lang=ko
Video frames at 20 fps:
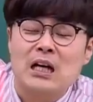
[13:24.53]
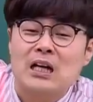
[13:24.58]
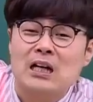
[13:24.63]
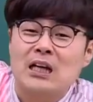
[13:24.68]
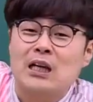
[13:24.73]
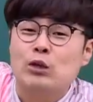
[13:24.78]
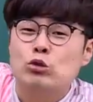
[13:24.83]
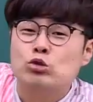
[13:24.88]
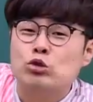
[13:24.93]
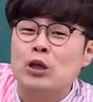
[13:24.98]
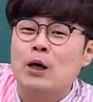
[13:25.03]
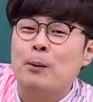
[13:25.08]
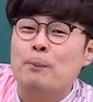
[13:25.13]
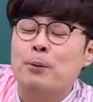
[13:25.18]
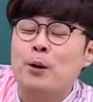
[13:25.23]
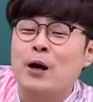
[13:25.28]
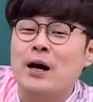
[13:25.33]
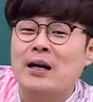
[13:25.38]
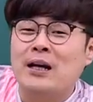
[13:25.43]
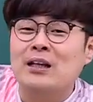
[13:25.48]
이
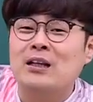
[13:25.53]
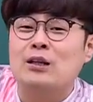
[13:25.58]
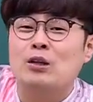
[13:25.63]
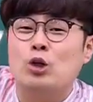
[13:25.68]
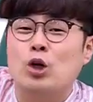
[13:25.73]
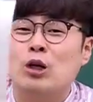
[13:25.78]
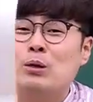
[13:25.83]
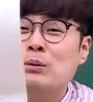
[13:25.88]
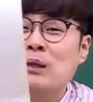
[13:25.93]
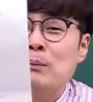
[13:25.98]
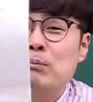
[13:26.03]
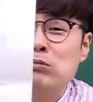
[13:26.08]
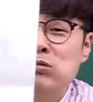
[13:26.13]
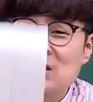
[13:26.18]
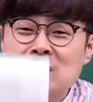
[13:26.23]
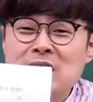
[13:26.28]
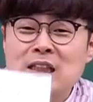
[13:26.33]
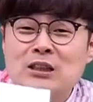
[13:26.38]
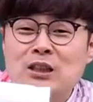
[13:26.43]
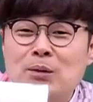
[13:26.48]
유언평 안에는 여러분의
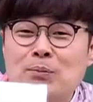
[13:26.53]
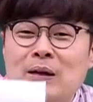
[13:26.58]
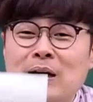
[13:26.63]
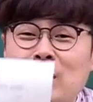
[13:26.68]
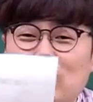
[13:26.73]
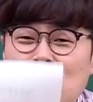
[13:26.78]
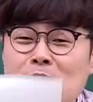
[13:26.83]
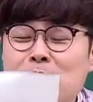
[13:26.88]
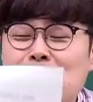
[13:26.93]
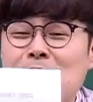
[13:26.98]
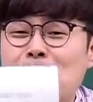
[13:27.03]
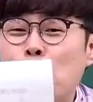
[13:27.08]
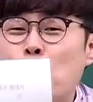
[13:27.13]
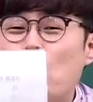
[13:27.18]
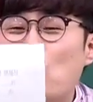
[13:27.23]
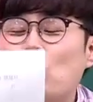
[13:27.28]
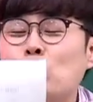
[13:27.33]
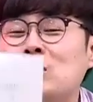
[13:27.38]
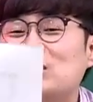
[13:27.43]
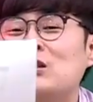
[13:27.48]
문제점과 여러분의
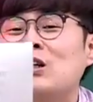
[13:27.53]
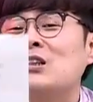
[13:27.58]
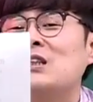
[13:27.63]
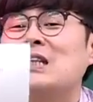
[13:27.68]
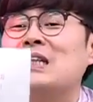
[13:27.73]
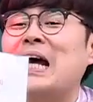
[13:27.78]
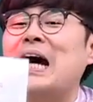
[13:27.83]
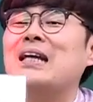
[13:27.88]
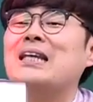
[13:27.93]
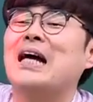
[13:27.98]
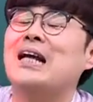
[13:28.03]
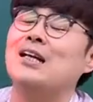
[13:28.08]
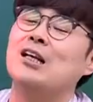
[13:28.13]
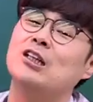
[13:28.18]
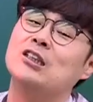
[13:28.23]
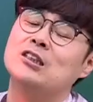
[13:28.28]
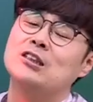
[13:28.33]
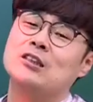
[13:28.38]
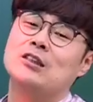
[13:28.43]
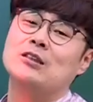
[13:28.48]
모든 것이 다
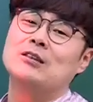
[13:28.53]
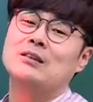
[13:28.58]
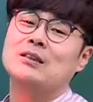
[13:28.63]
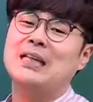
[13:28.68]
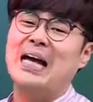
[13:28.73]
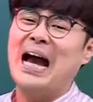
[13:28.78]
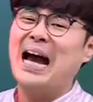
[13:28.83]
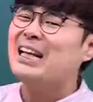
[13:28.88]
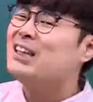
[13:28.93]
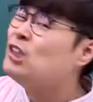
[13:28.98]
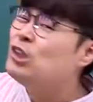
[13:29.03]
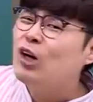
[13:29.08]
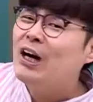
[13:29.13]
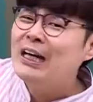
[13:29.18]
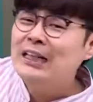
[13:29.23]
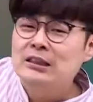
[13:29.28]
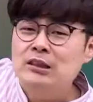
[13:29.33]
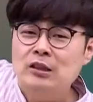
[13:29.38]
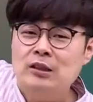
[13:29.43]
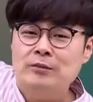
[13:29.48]
달려있어. 다 들어가
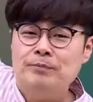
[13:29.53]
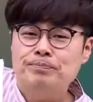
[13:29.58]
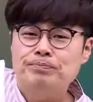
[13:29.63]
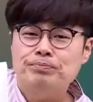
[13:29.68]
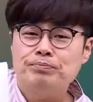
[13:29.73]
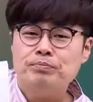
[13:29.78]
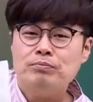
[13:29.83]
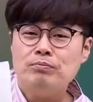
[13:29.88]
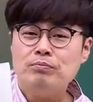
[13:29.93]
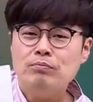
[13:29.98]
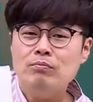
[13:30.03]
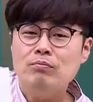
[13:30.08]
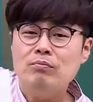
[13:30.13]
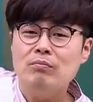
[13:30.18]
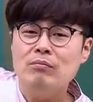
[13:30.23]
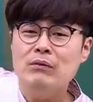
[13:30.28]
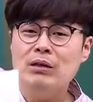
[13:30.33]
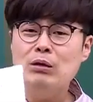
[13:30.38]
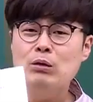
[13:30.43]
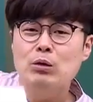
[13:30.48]
있어.
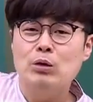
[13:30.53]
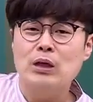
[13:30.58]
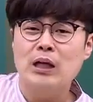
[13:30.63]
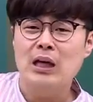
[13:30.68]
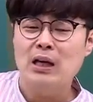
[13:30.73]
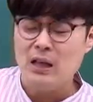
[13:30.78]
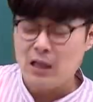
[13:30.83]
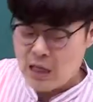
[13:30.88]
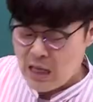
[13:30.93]
오케이?